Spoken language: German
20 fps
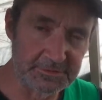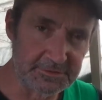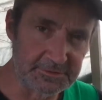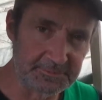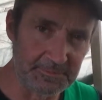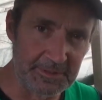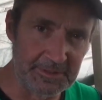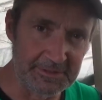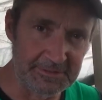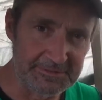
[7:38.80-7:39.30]
jetzt ist
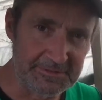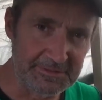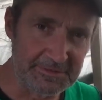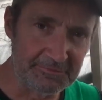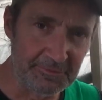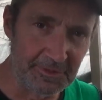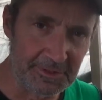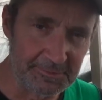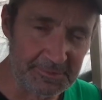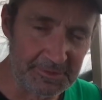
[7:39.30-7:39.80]
mir richtig
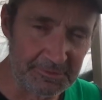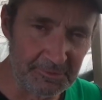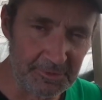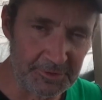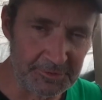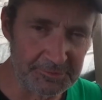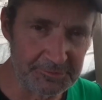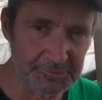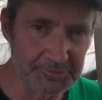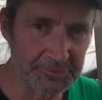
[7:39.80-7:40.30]
warm
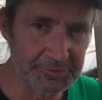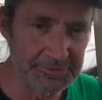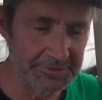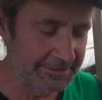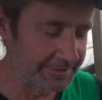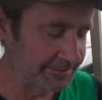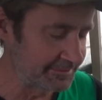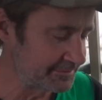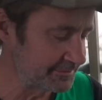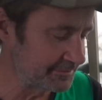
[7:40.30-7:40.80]
geworden von der
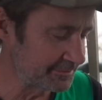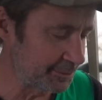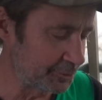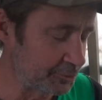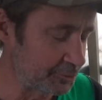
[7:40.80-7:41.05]
ganzen